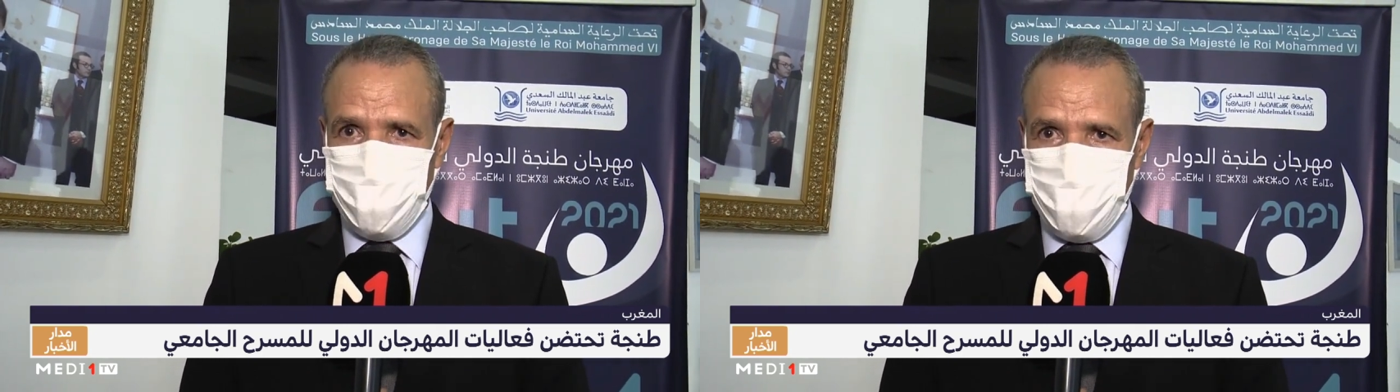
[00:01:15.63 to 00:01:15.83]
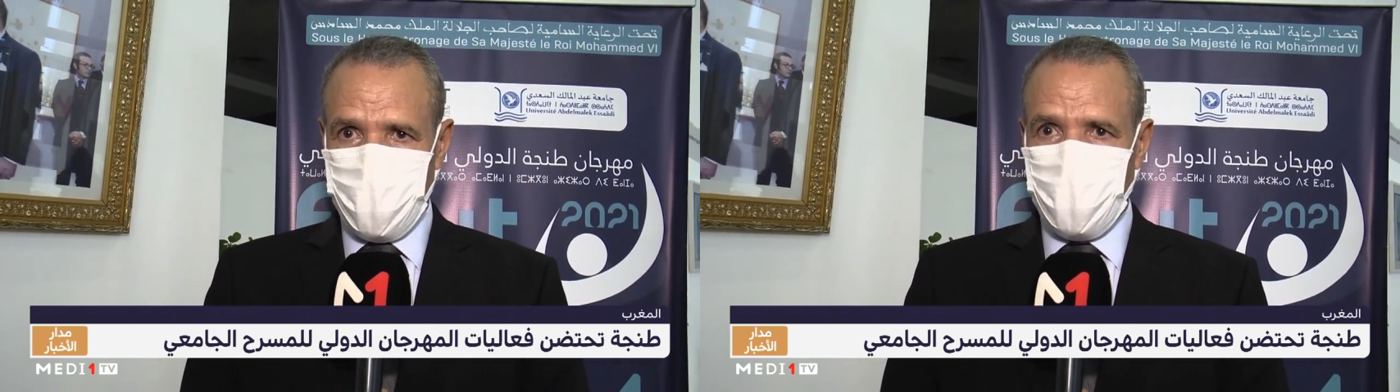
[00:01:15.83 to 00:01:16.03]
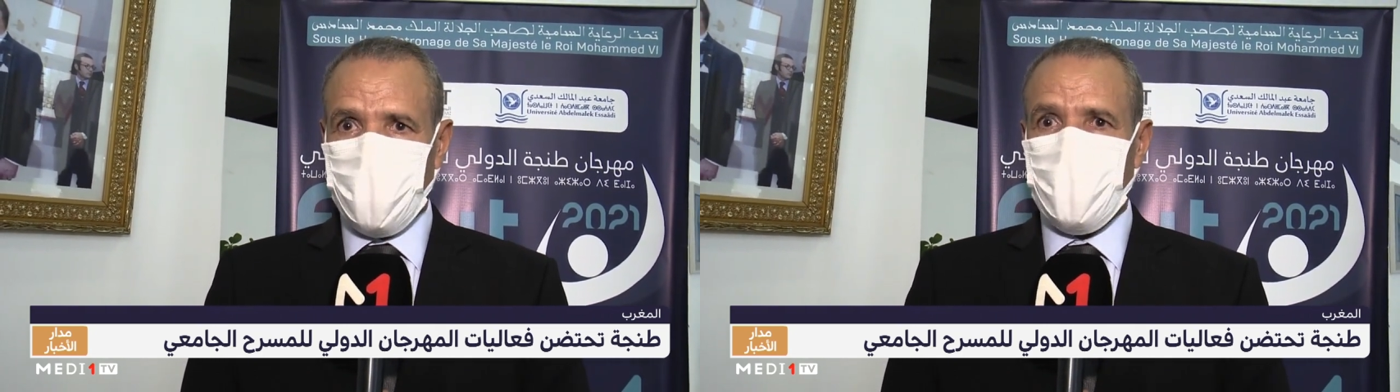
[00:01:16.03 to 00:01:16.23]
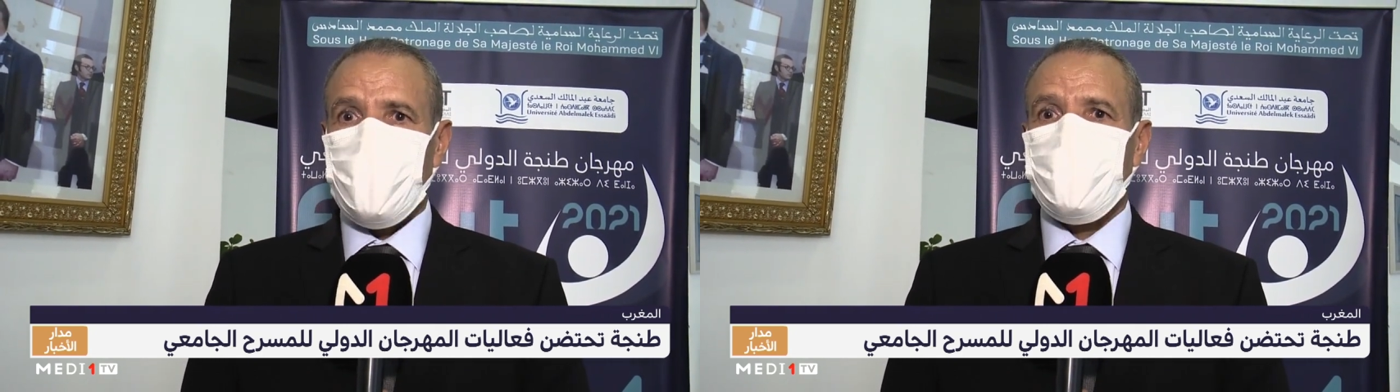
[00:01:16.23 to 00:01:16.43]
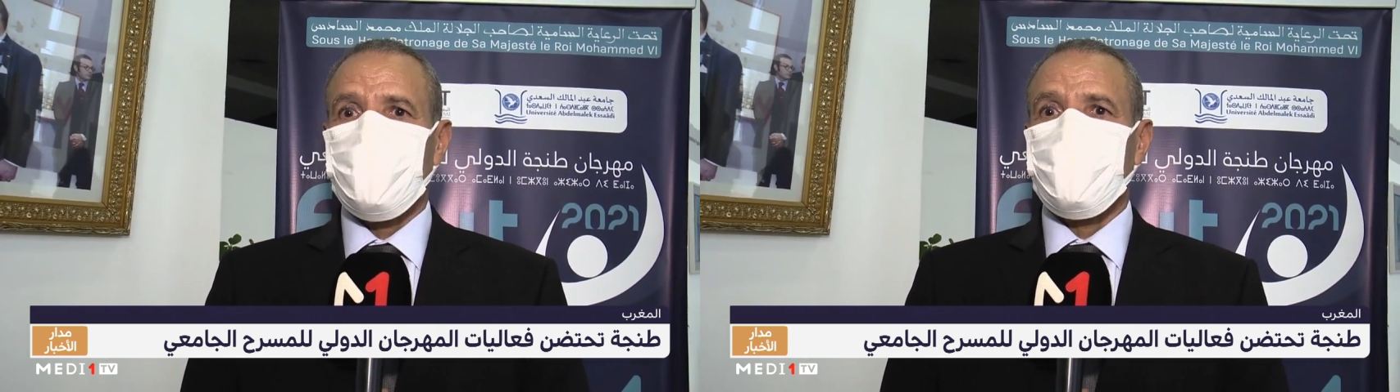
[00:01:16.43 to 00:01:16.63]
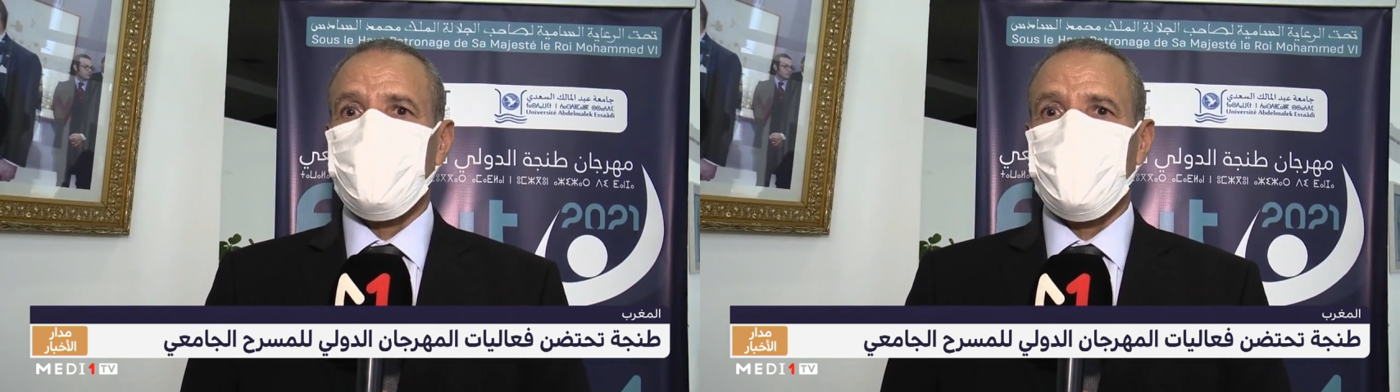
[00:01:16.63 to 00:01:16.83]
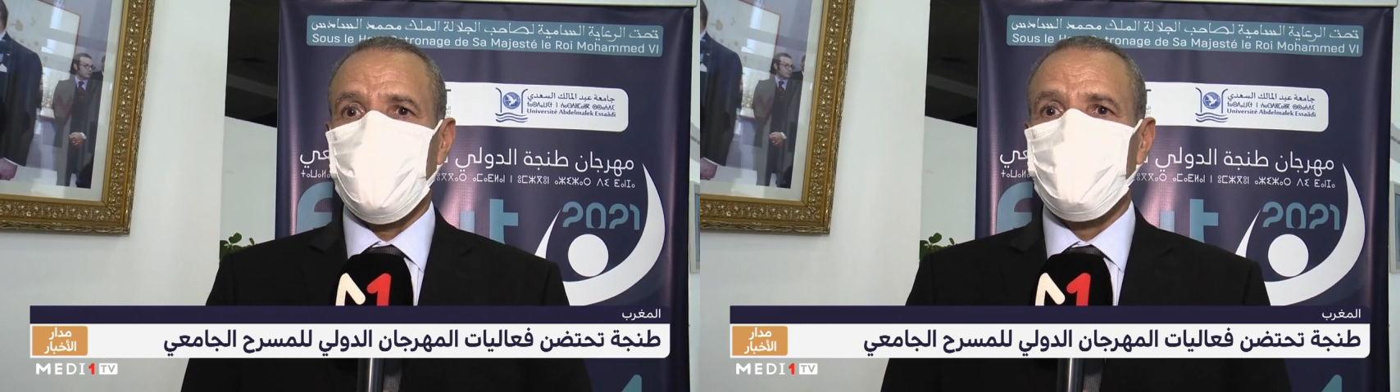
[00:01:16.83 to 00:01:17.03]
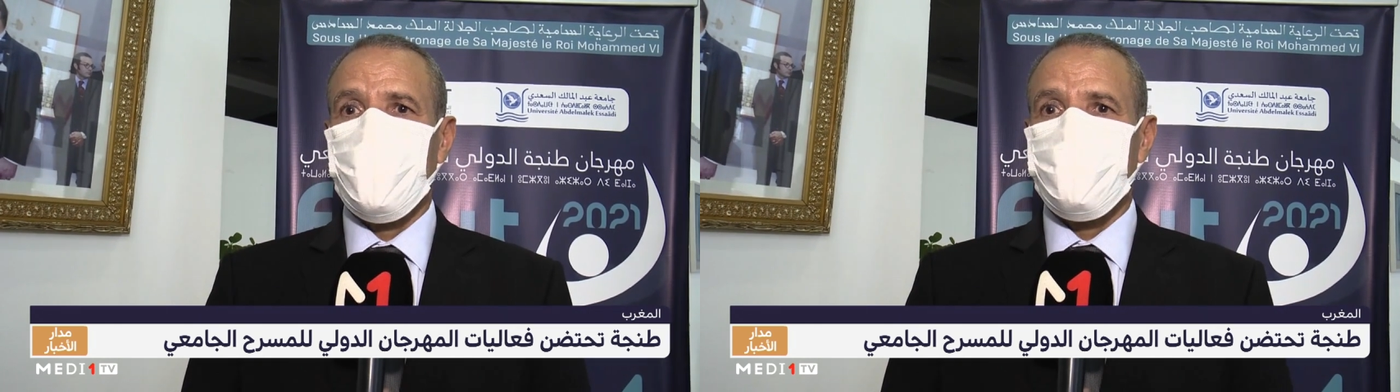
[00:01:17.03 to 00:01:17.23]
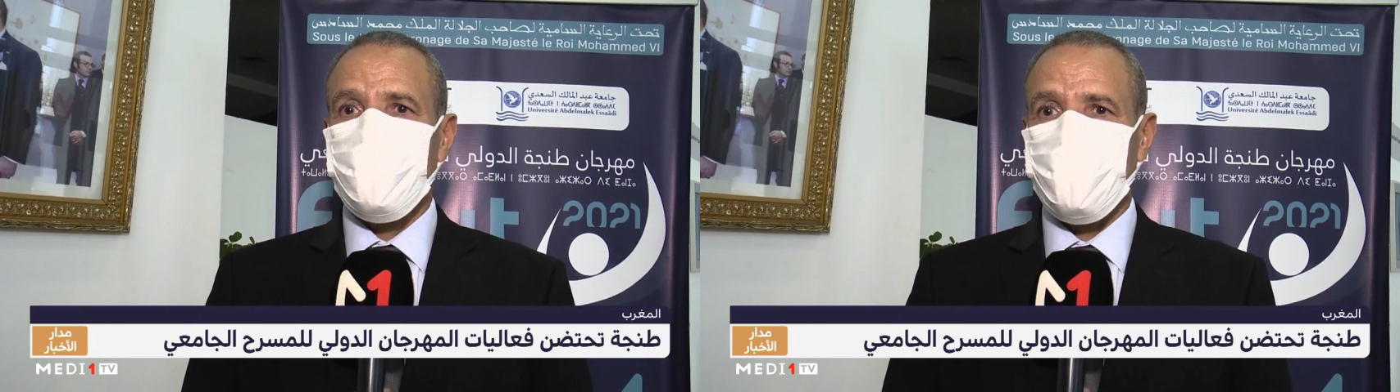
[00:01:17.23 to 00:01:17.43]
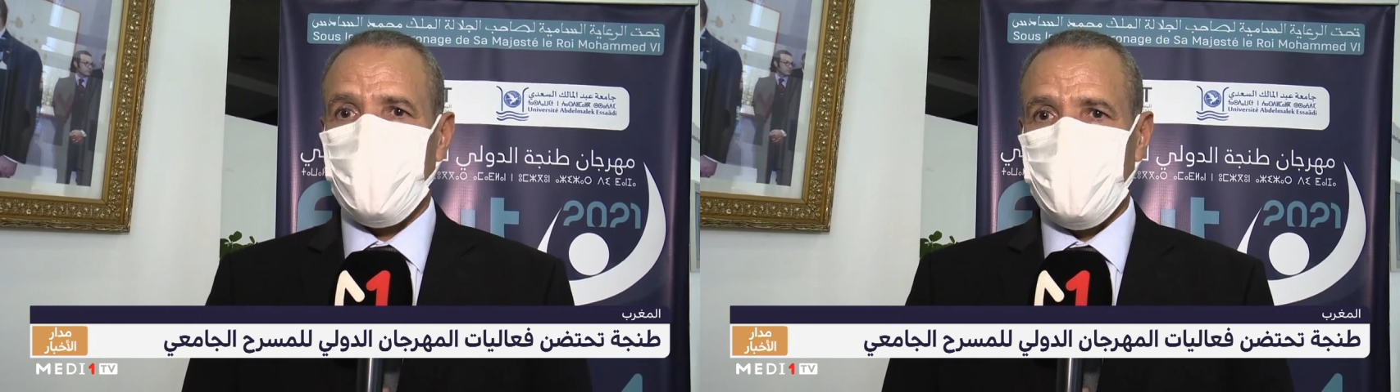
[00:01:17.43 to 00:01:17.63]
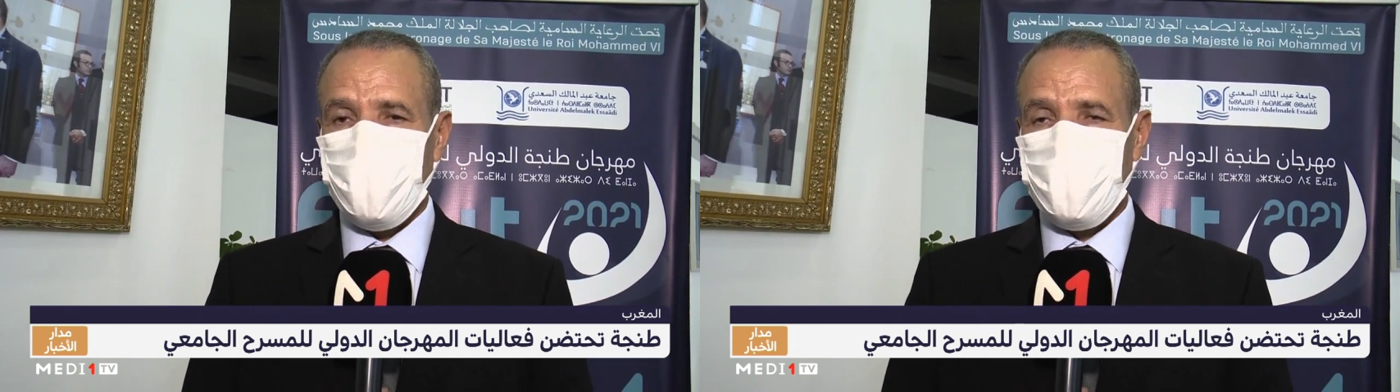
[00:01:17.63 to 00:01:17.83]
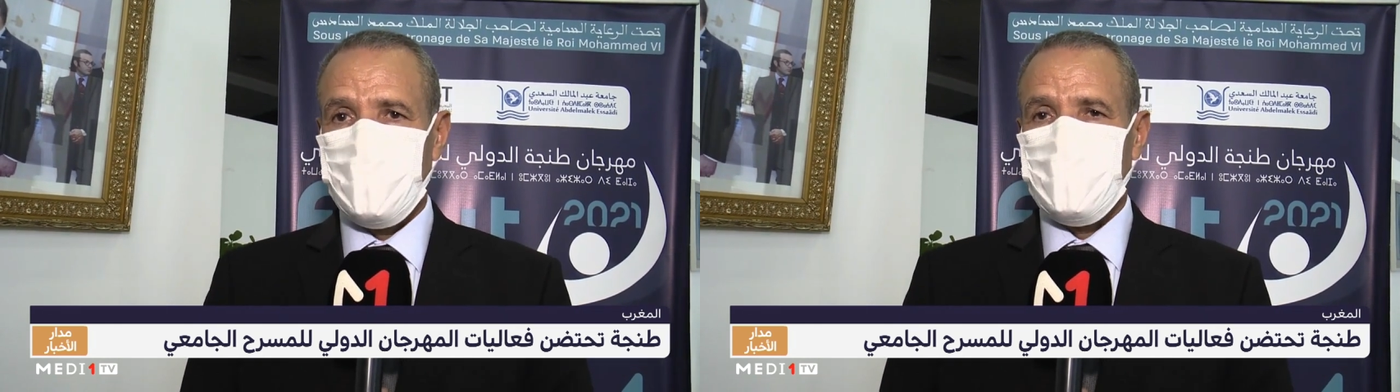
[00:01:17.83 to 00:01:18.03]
جيل قادر باش يتحمل المسؤوليه